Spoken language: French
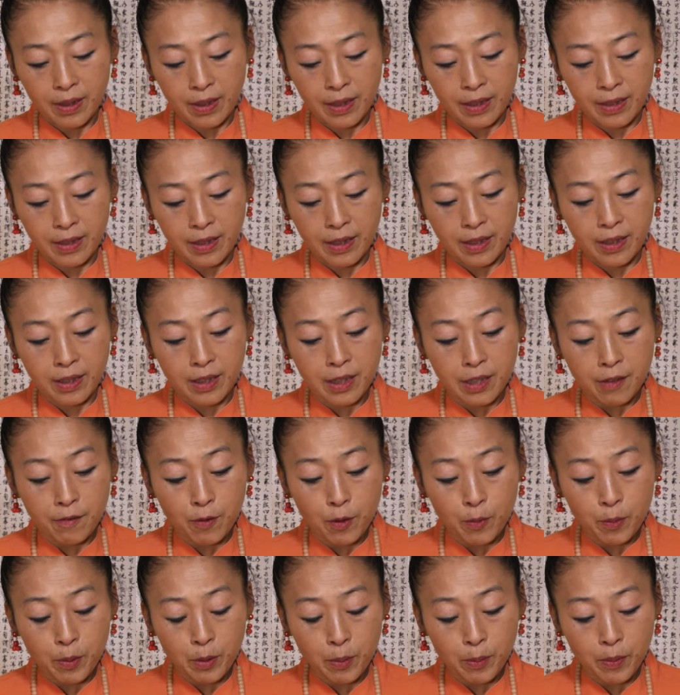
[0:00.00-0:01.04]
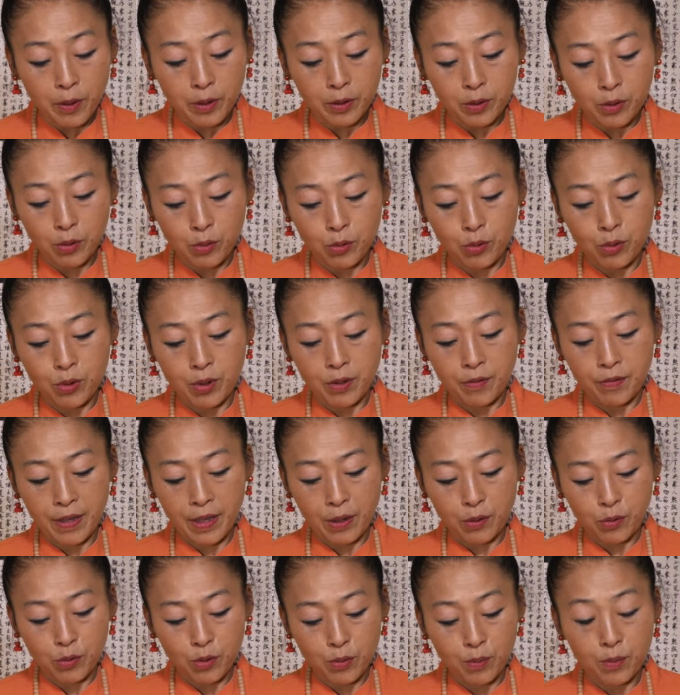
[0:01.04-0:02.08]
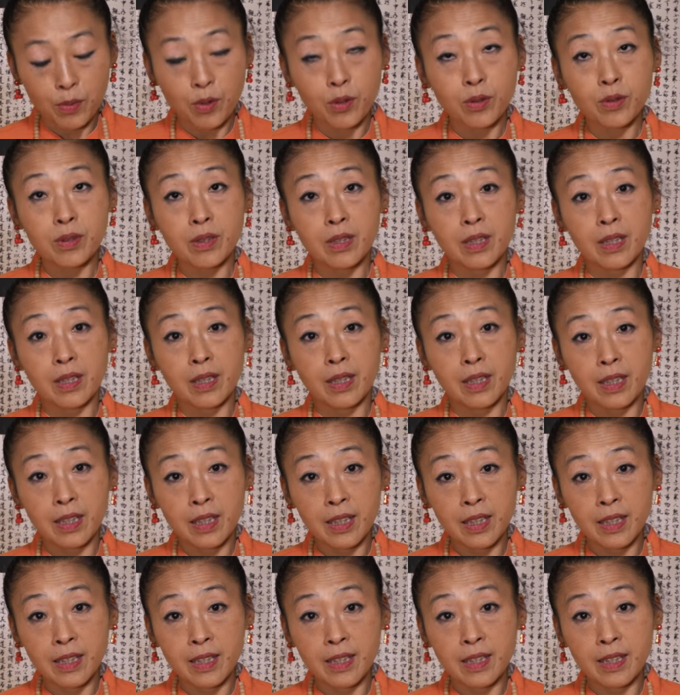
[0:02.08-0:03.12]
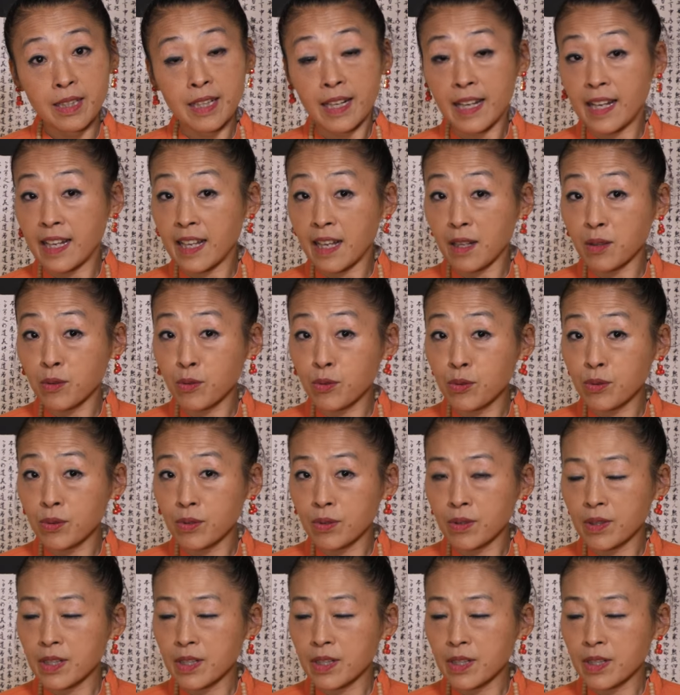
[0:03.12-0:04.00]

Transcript: et de développement de l'univers du monde et de la nature.